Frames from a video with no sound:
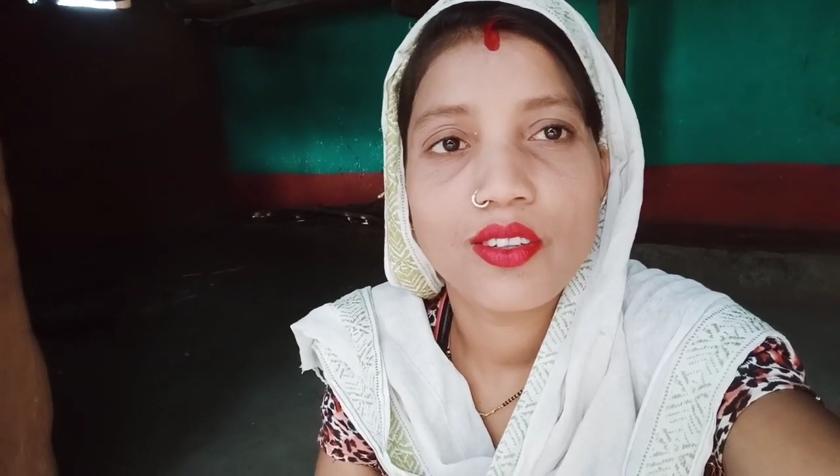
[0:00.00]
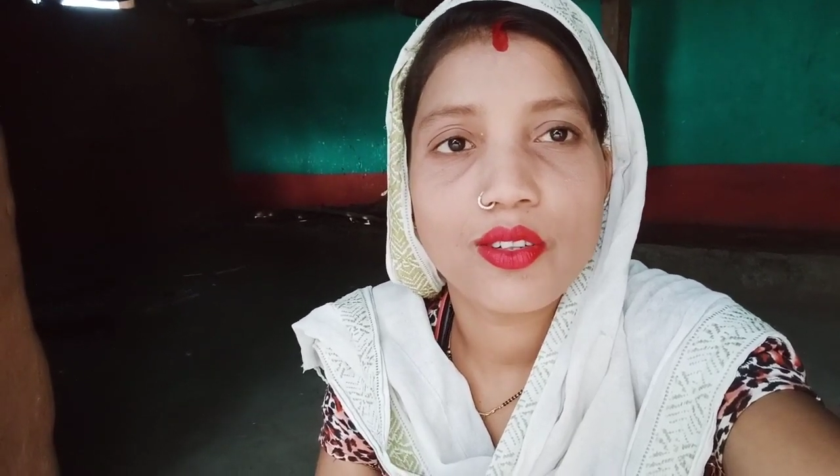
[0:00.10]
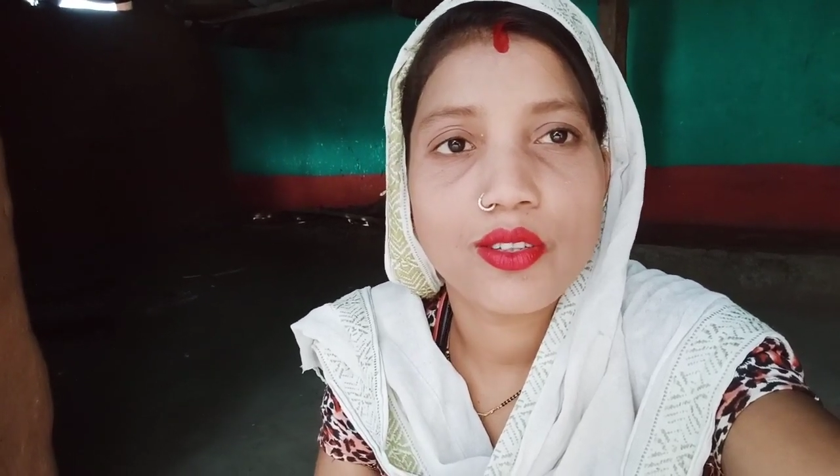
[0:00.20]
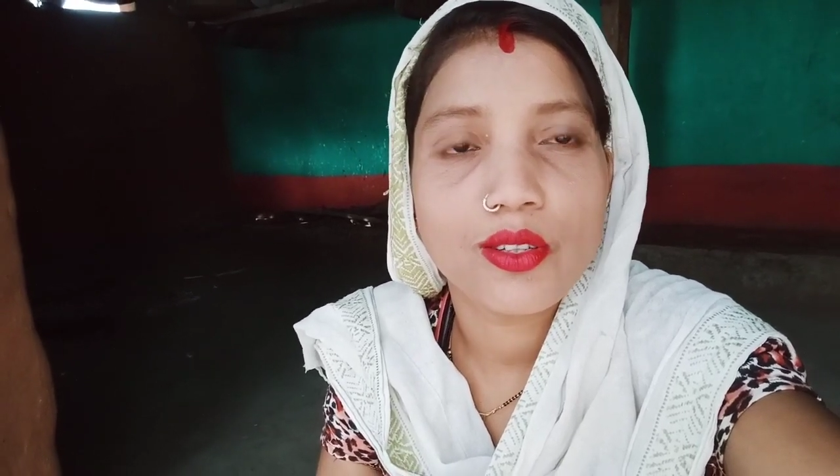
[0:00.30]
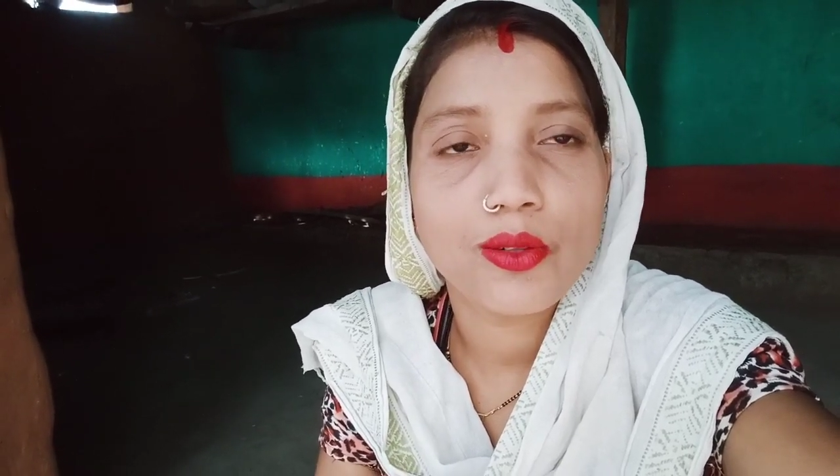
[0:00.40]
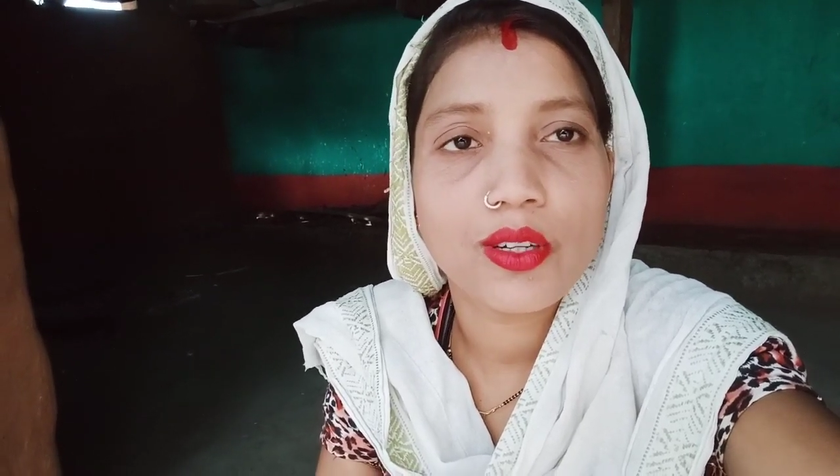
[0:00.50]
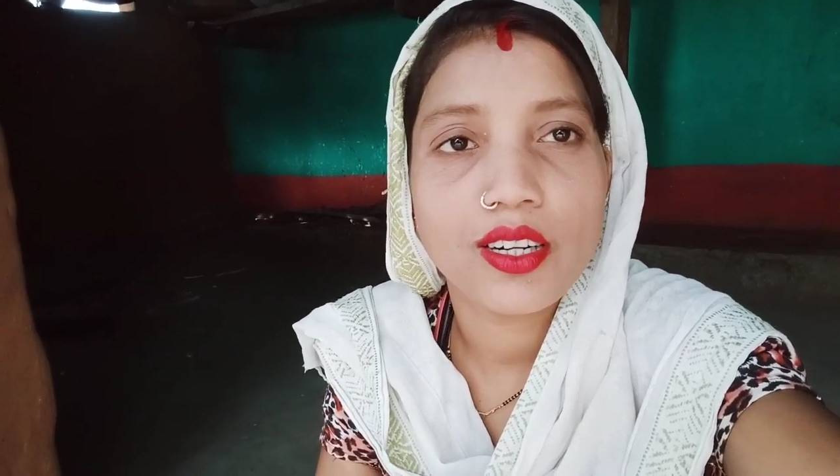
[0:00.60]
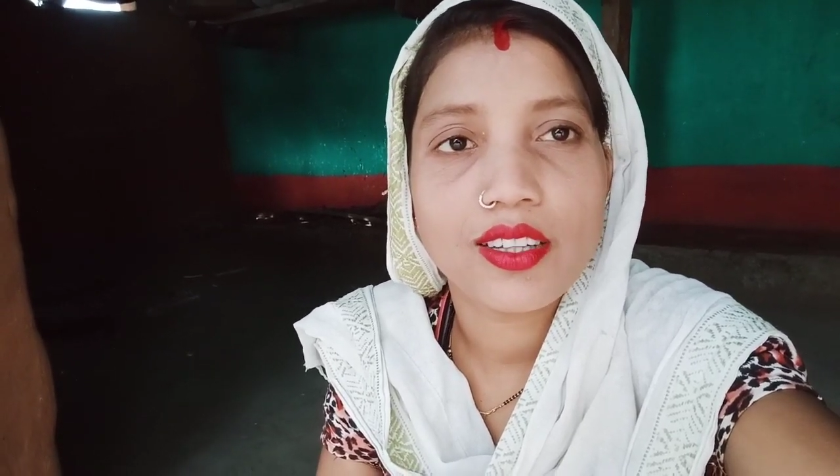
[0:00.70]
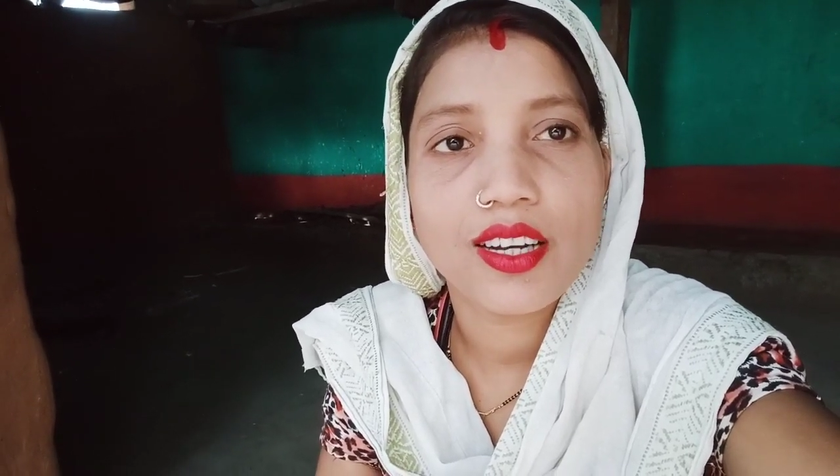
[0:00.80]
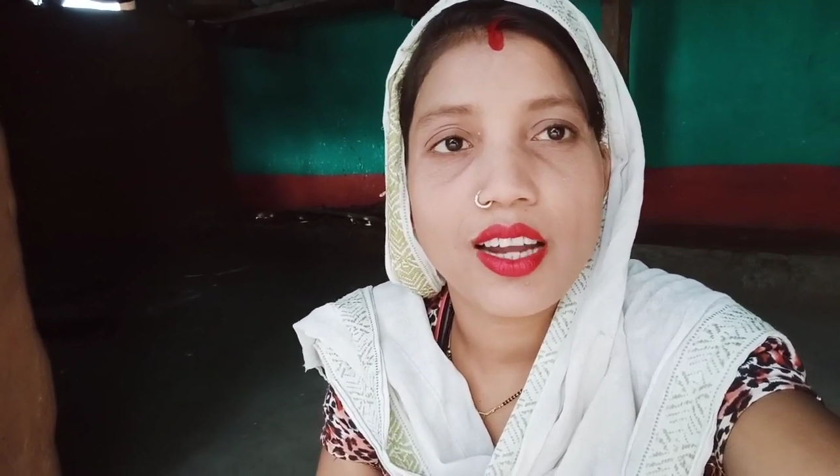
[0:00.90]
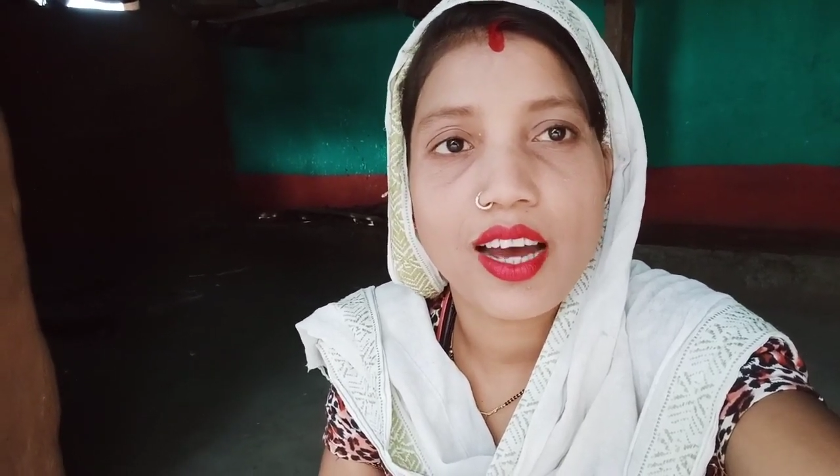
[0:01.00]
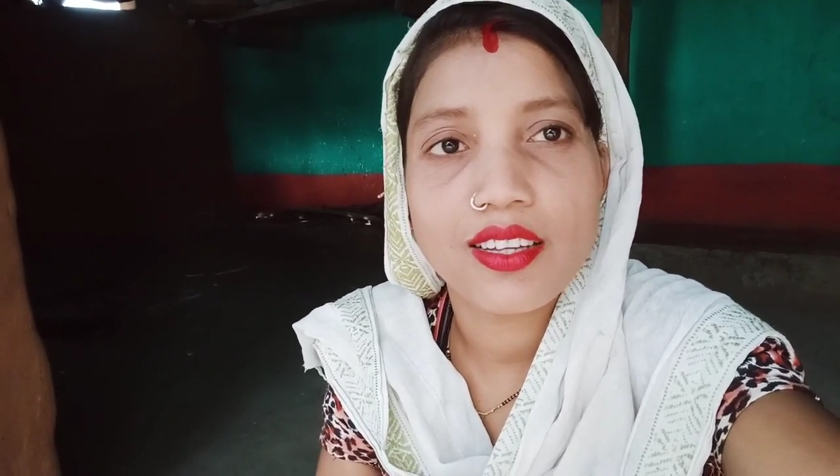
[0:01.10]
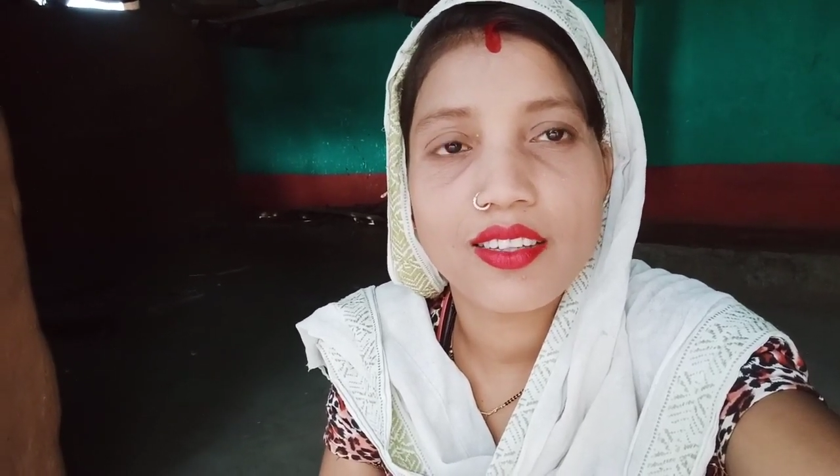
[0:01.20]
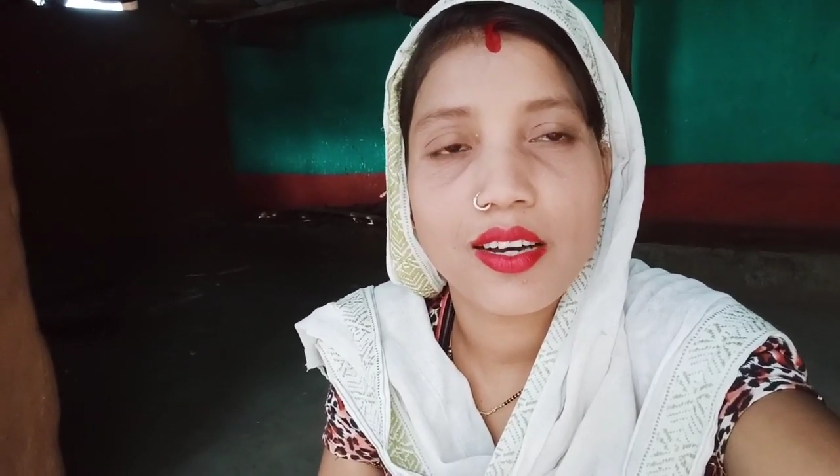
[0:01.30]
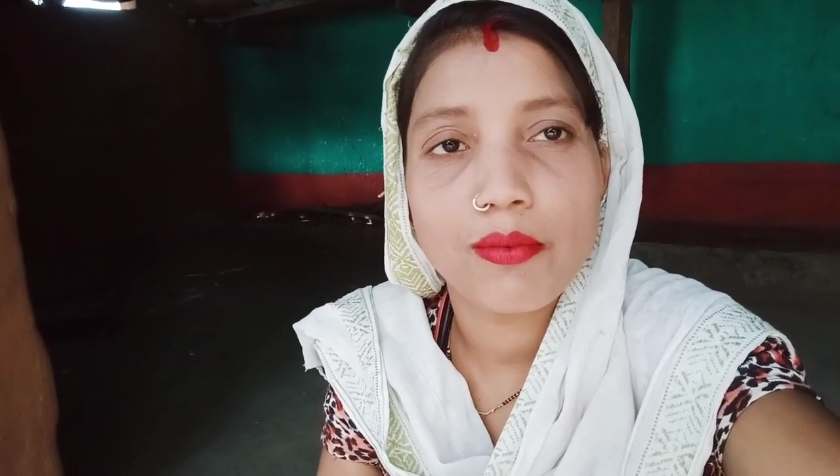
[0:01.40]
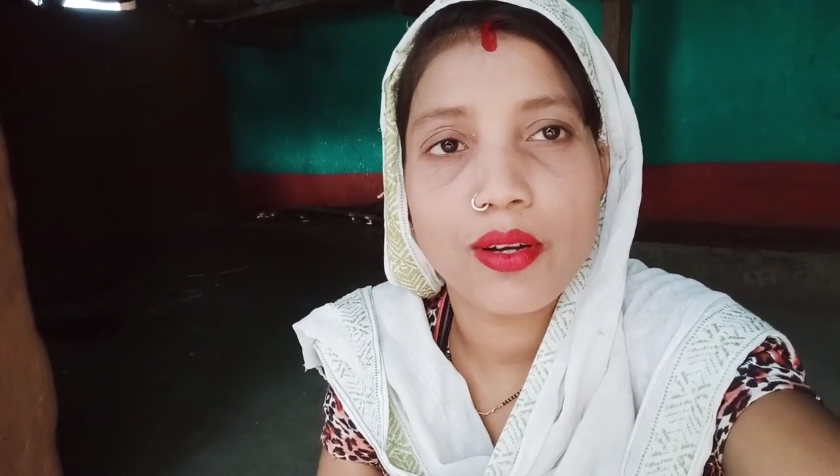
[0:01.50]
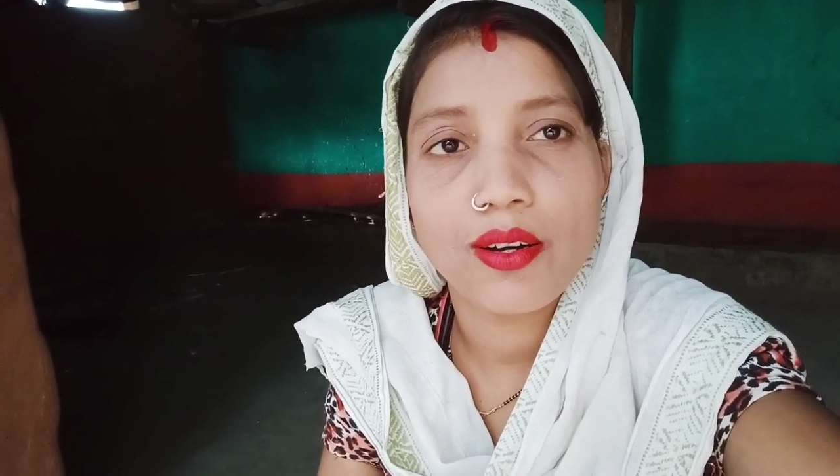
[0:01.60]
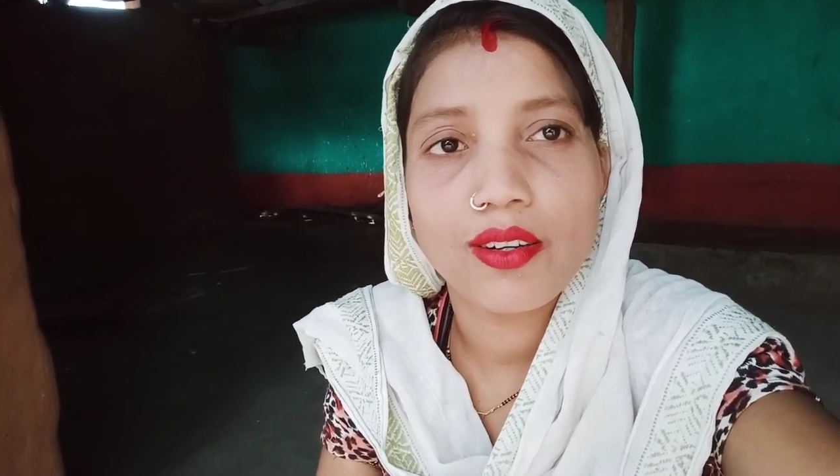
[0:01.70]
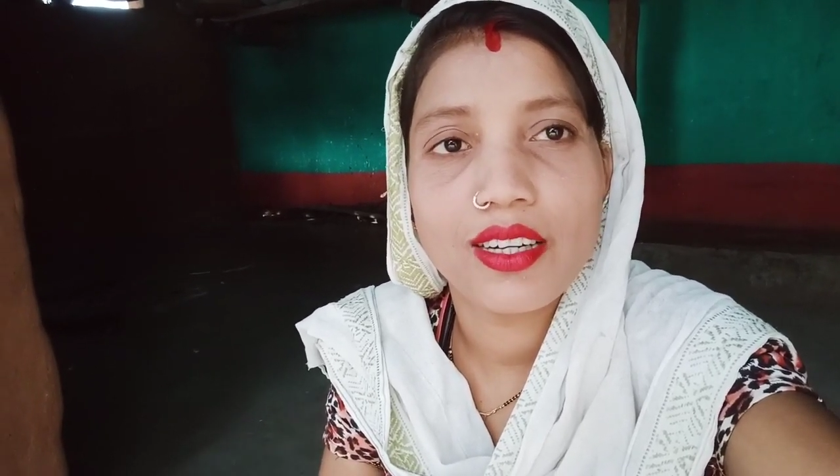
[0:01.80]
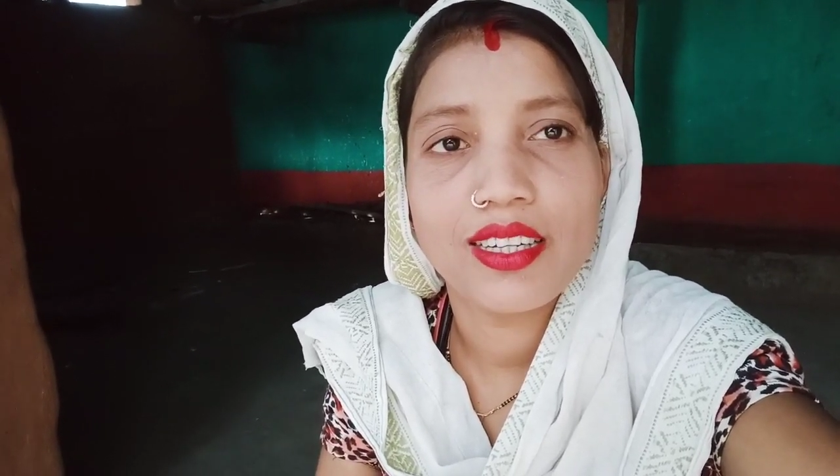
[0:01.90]
तो शुरू करथन आज आज का
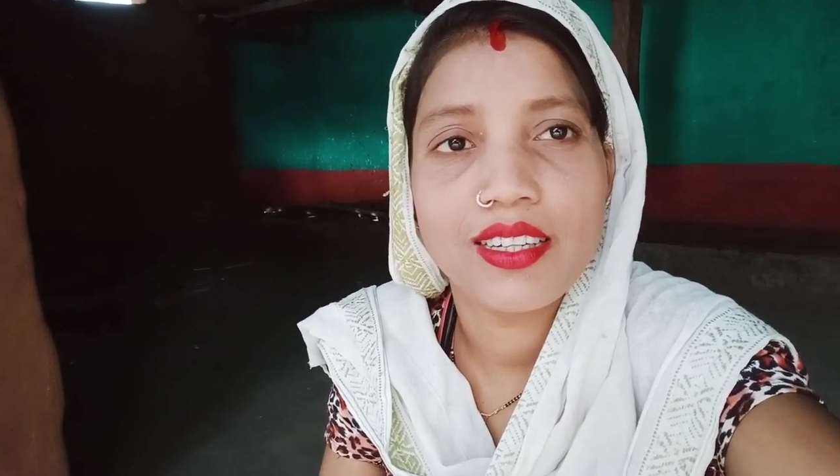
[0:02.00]
ब्लॉग